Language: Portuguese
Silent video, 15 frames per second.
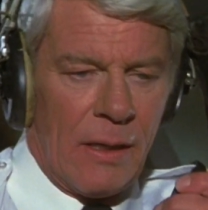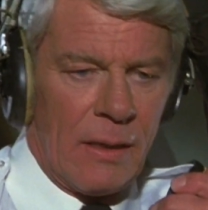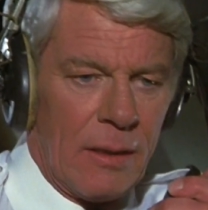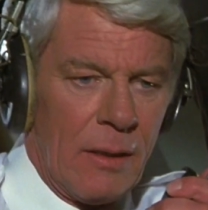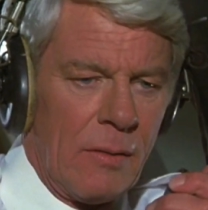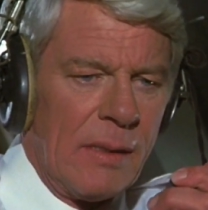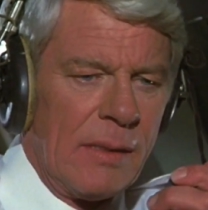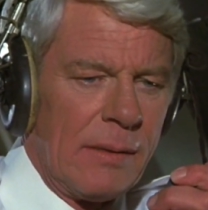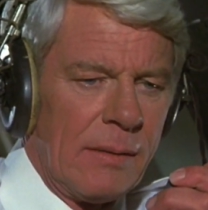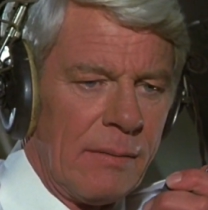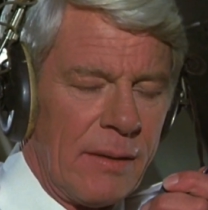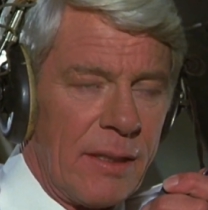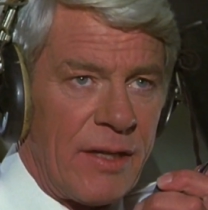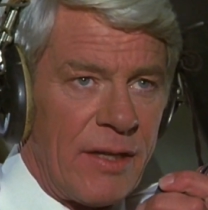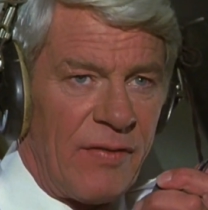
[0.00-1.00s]
Chicago,
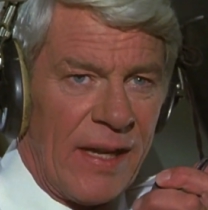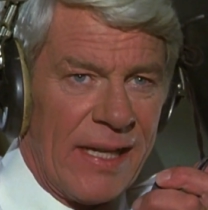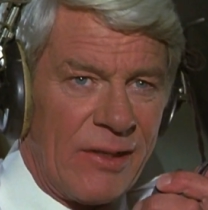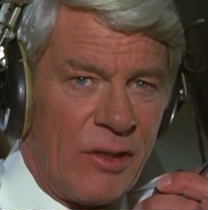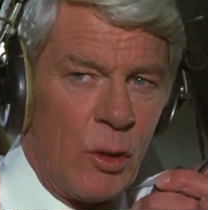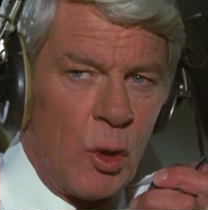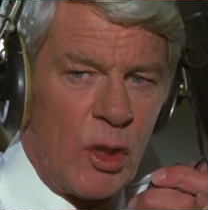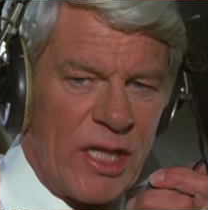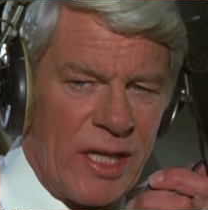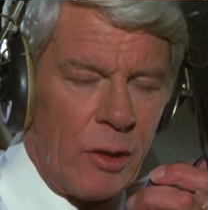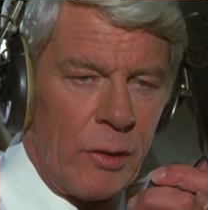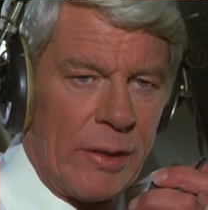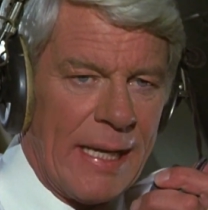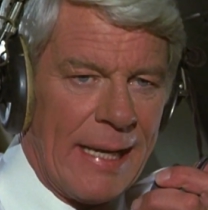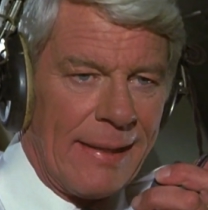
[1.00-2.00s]
aqui eu vou
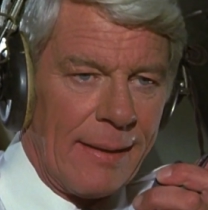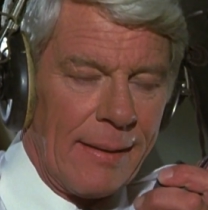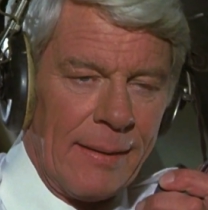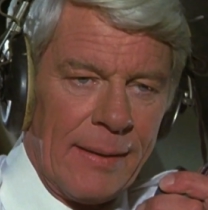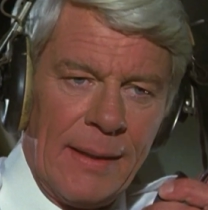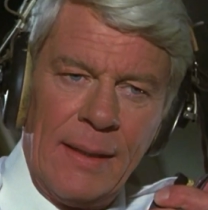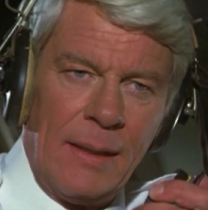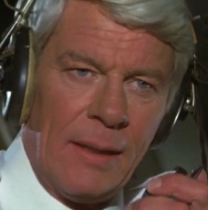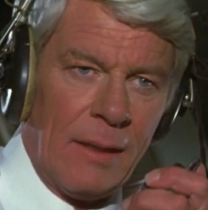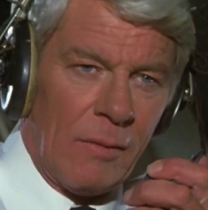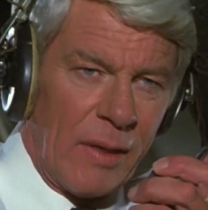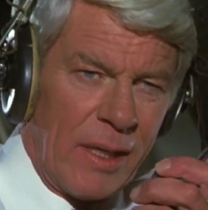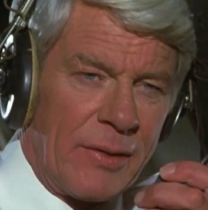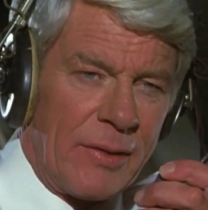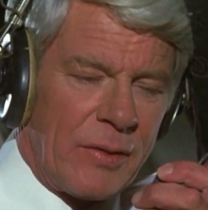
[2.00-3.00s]
209.
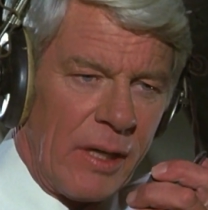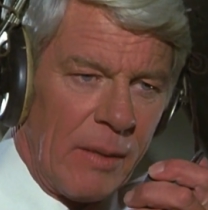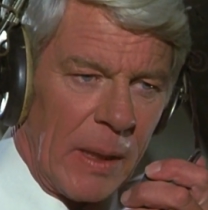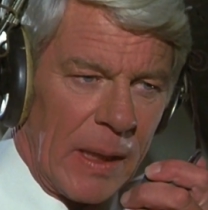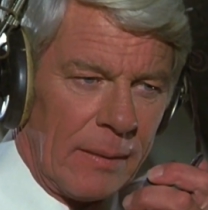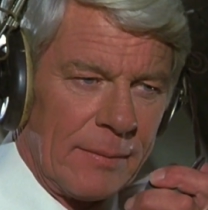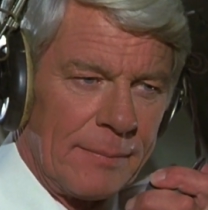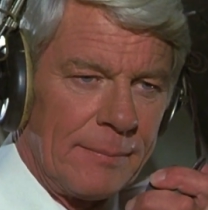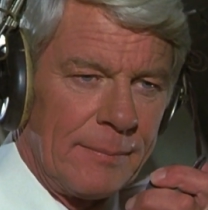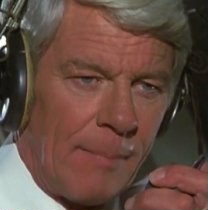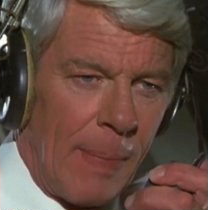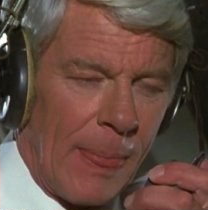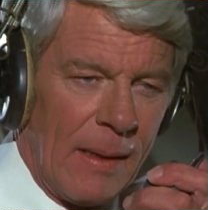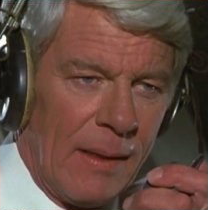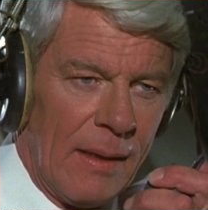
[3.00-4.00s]
Estamos em apuros.
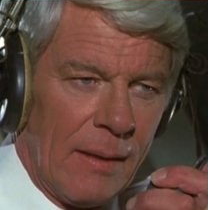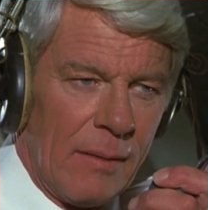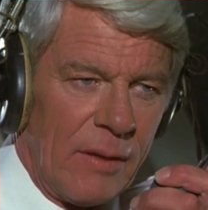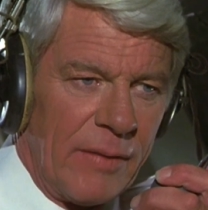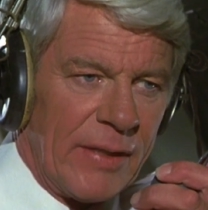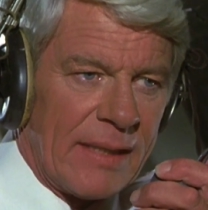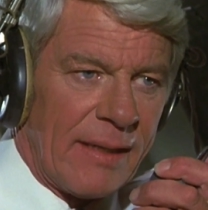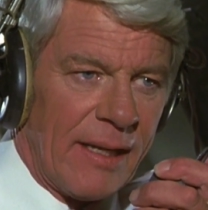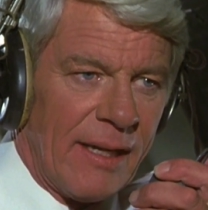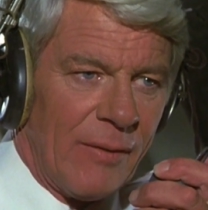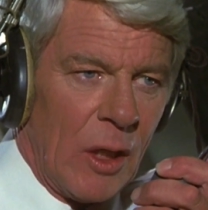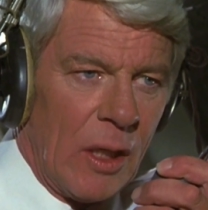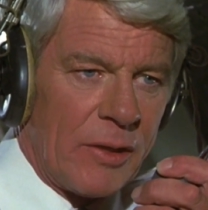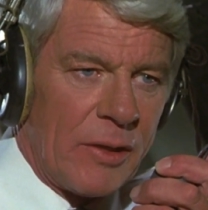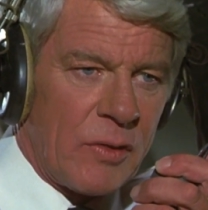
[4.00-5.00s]
Temos que ter
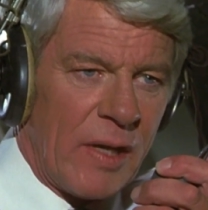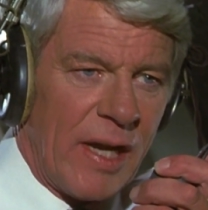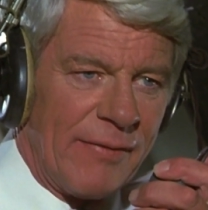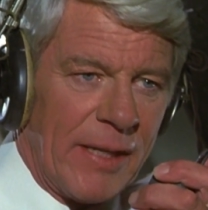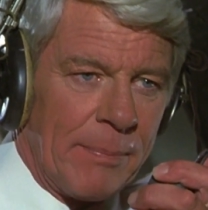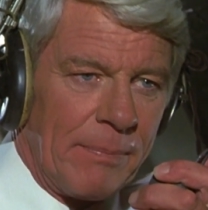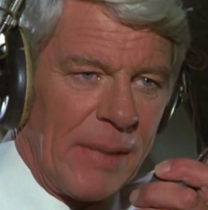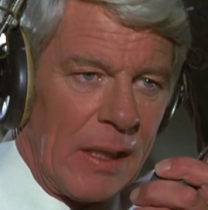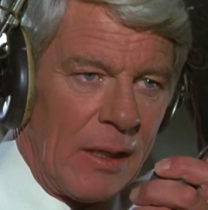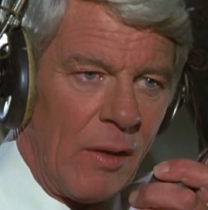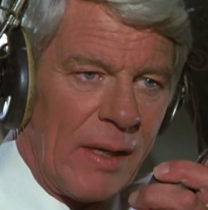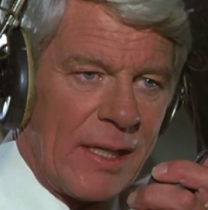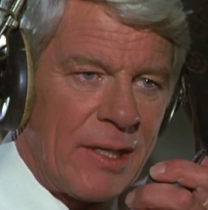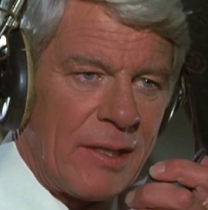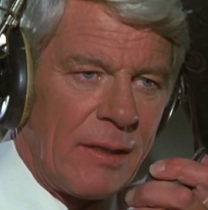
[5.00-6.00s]
todo o tráfego abaixo
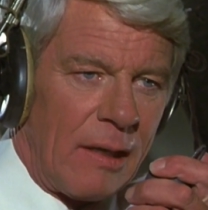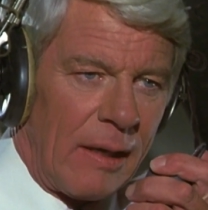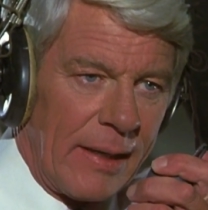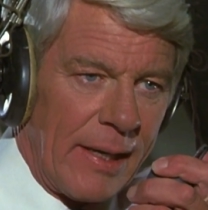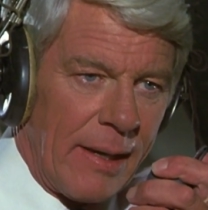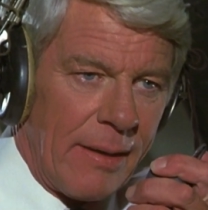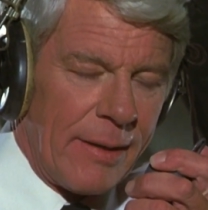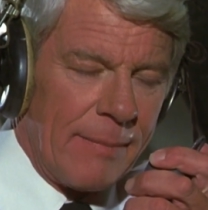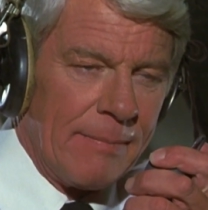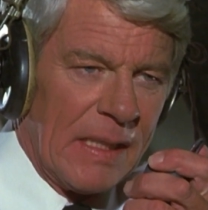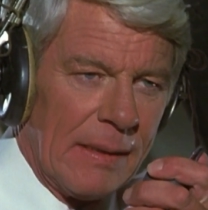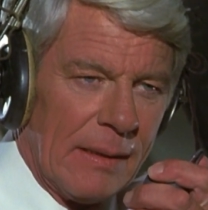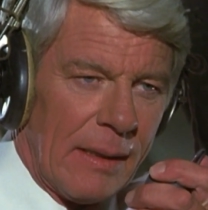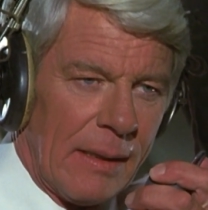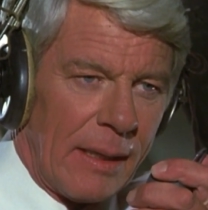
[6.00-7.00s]
de nós liberado.
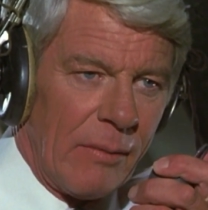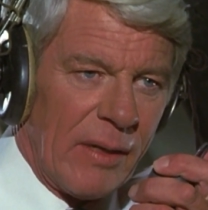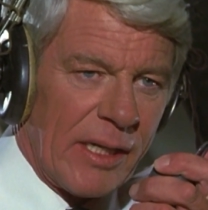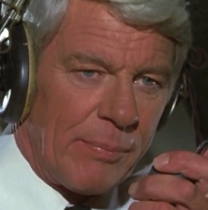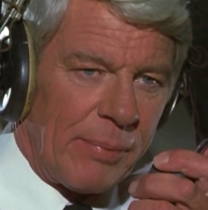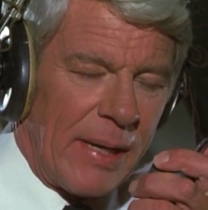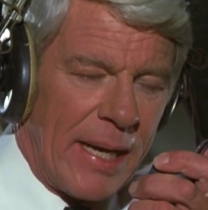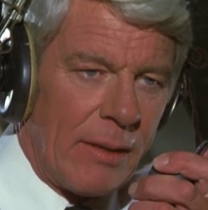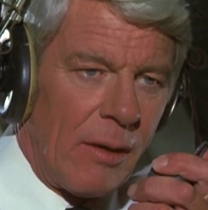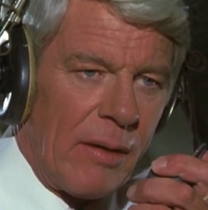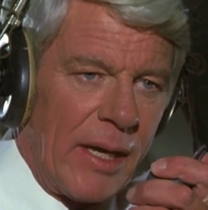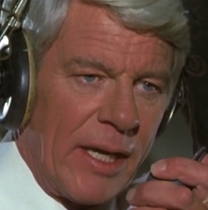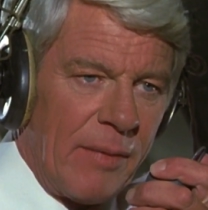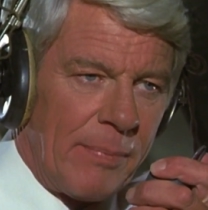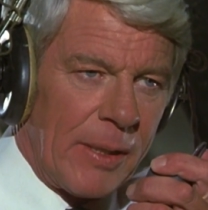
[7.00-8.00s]
Quero
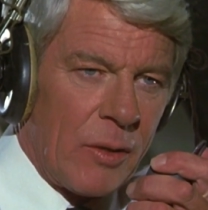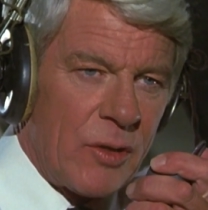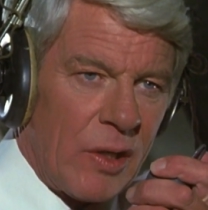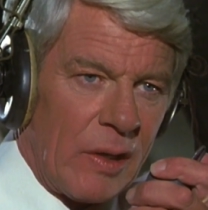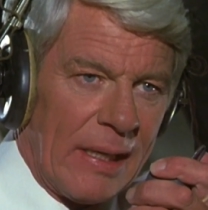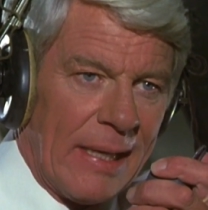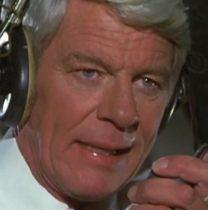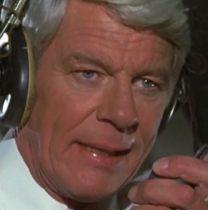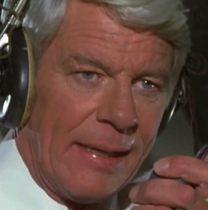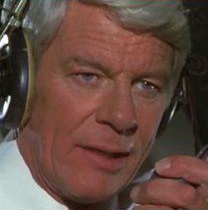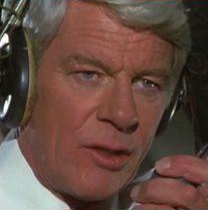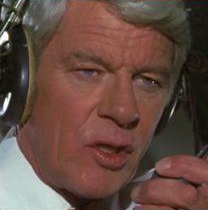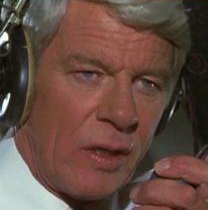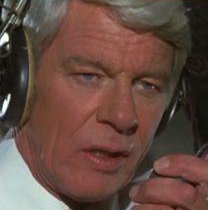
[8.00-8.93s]
aproximação e pouso prioritários em